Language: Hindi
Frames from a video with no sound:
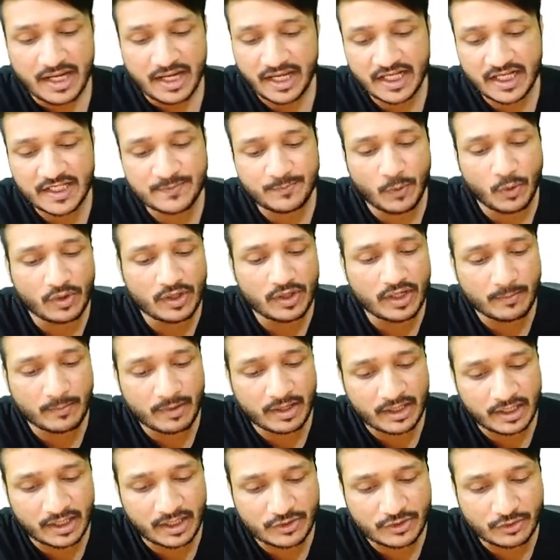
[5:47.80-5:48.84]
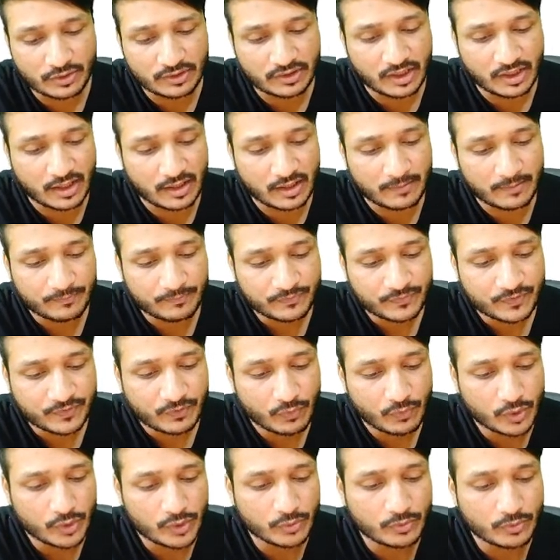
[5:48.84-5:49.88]
एक्सपोर्ट हमारा जो था
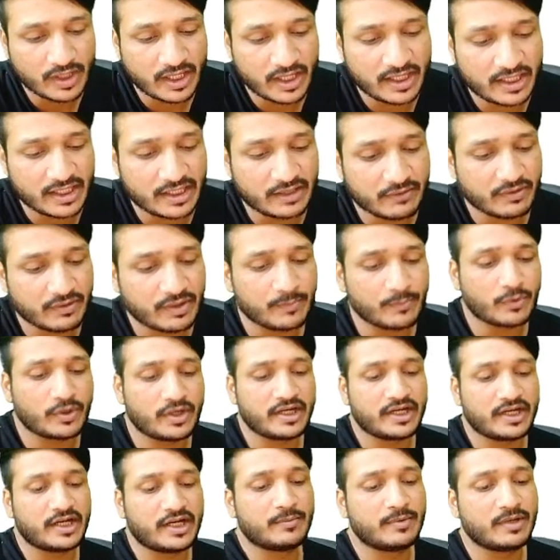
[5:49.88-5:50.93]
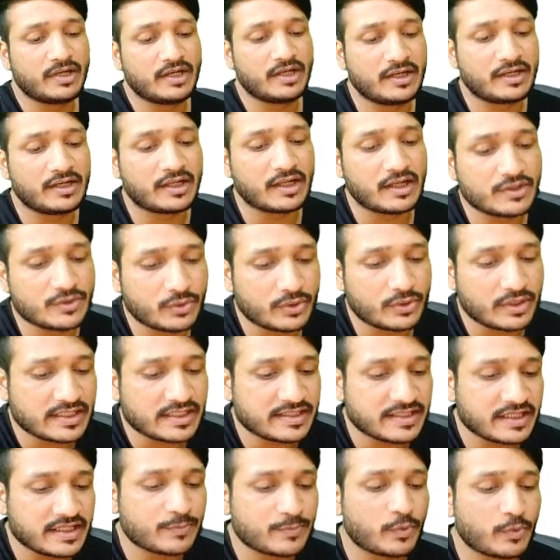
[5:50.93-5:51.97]
वो 291.8 बिलियन था जो कि
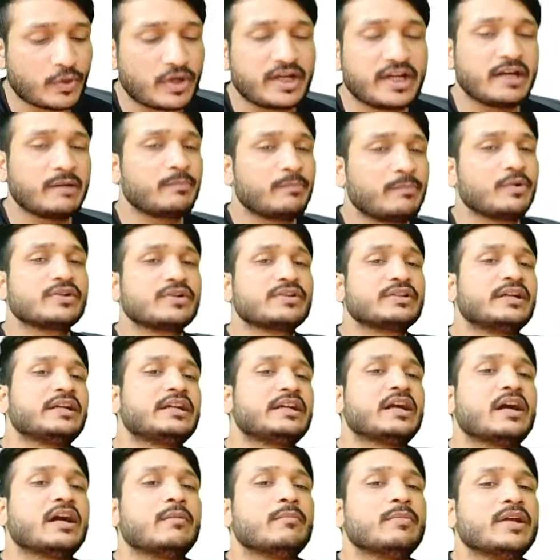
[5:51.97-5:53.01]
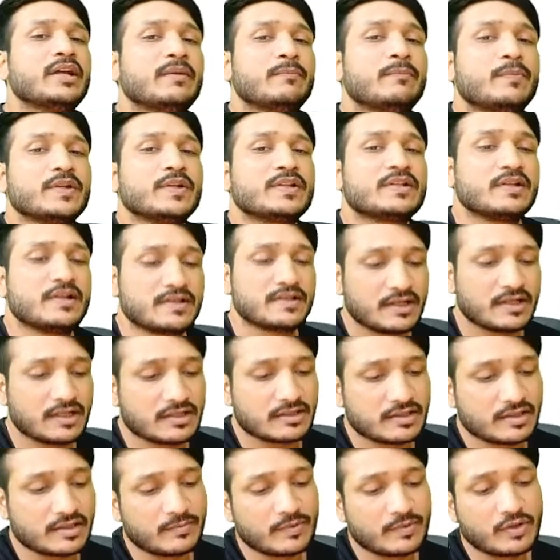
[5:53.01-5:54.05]
6.8 परसेंट कम है पिछले साल
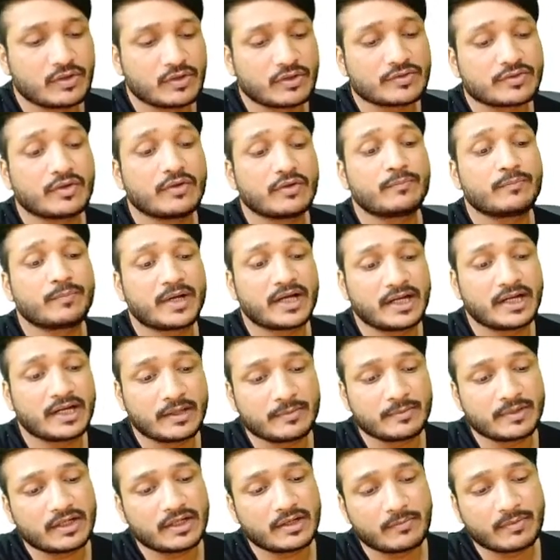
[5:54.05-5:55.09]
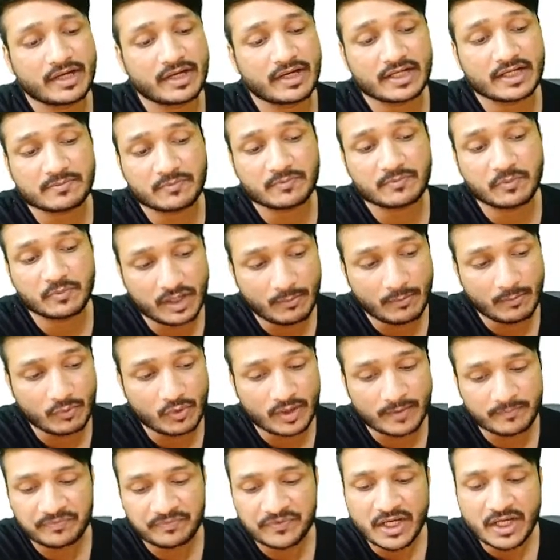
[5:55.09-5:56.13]
से बिकॉज ऑफ पैंडेमिक हमारा एक्सपोर्ट कम
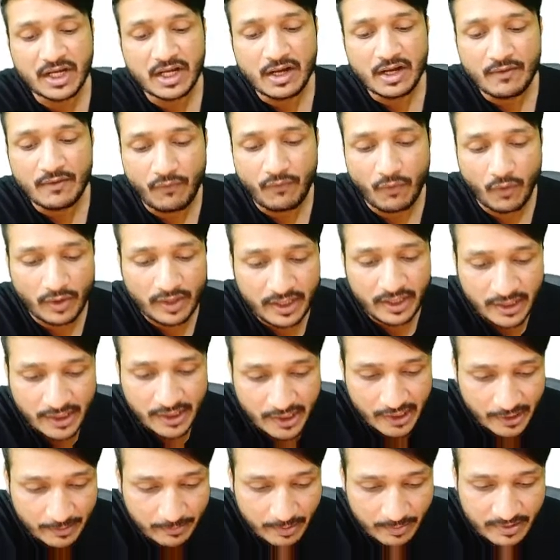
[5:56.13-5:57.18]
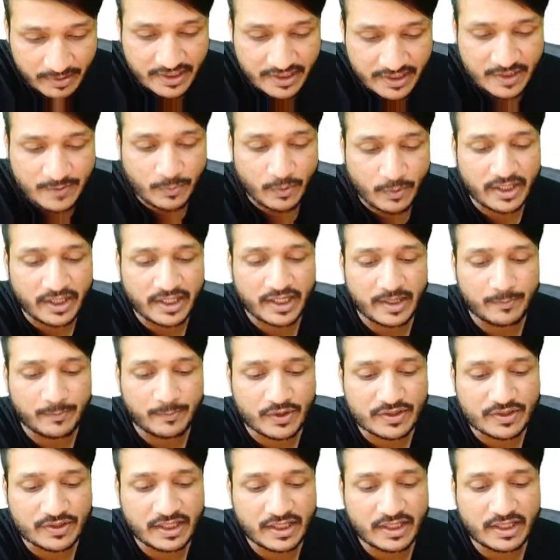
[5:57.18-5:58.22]
हुआ फॉरेन ट्रेड में भी 6.8
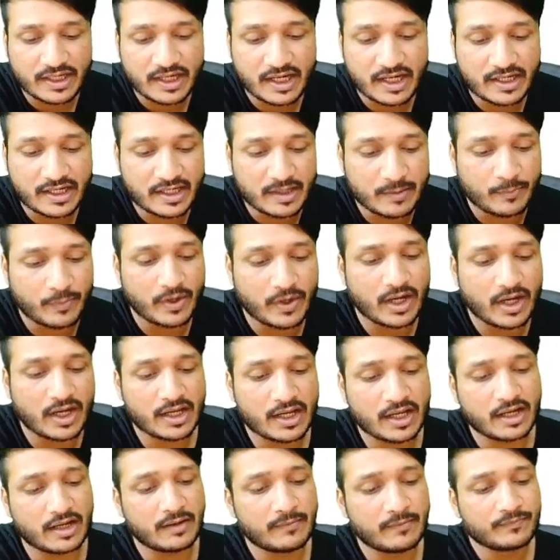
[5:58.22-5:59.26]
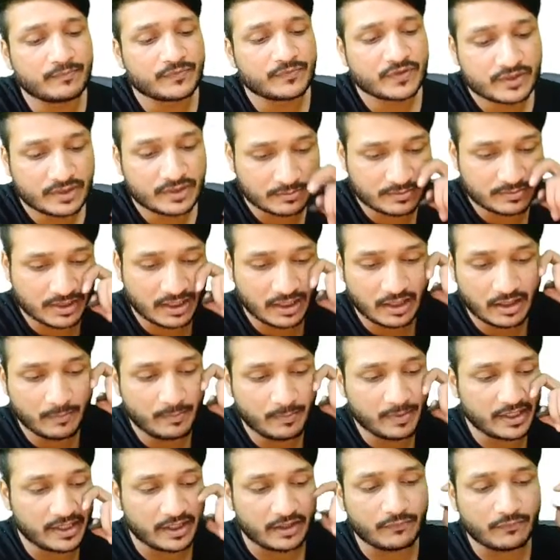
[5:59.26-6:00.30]
परसेंट का डिप आया समझा अ
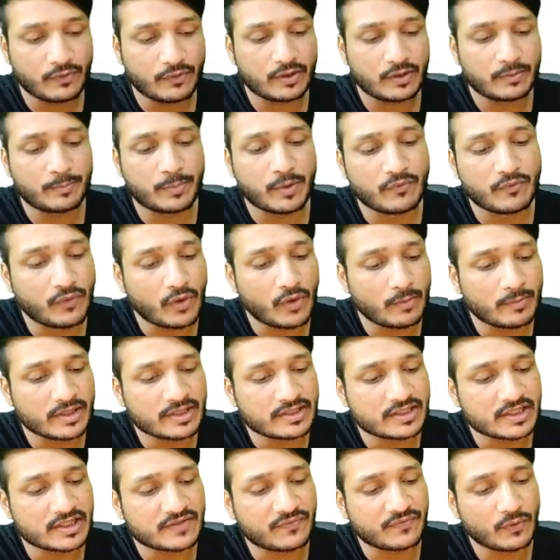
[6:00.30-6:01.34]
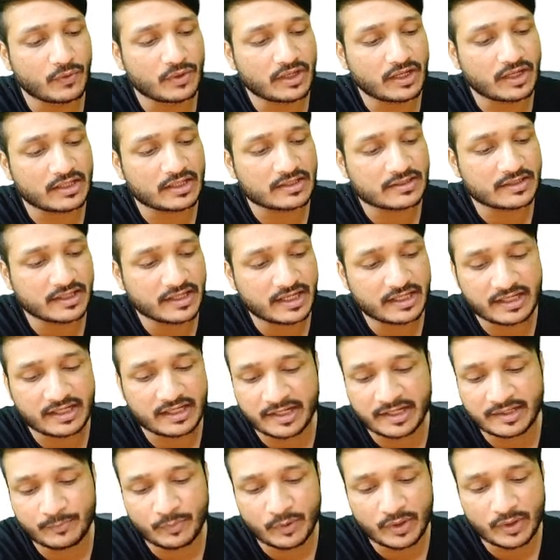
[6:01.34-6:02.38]
बेटर परफॉर्मेंस इज फोरकास्टेड एट
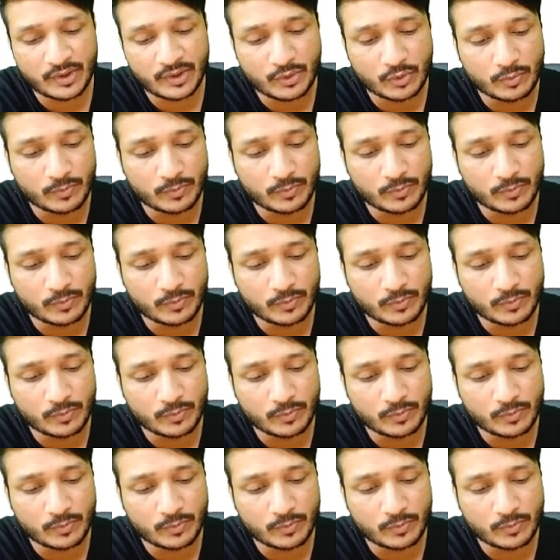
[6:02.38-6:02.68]
9.2